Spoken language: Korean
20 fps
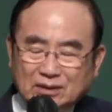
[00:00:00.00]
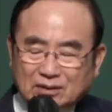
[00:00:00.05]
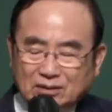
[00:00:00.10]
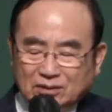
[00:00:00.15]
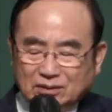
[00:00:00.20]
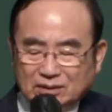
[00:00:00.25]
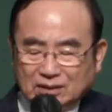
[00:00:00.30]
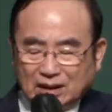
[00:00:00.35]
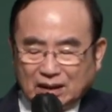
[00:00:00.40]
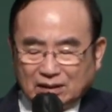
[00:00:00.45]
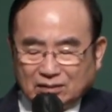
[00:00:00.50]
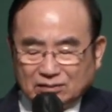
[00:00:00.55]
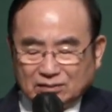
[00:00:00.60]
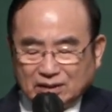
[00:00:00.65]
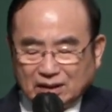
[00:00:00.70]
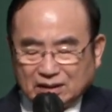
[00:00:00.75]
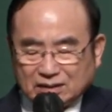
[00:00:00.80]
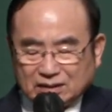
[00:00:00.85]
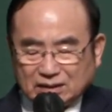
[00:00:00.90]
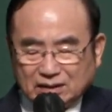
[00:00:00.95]
오늘 하루
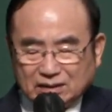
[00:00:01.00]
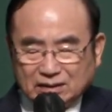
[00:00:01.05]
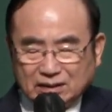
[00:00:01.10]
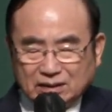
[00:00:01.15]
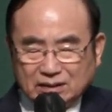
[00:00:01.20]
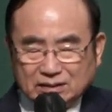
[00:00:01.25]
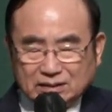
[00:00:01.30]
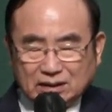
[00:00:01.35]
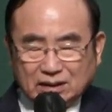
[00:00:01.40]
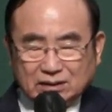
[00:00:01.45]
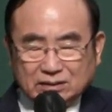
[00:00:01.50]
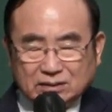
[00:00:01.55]
내가 사는 현장이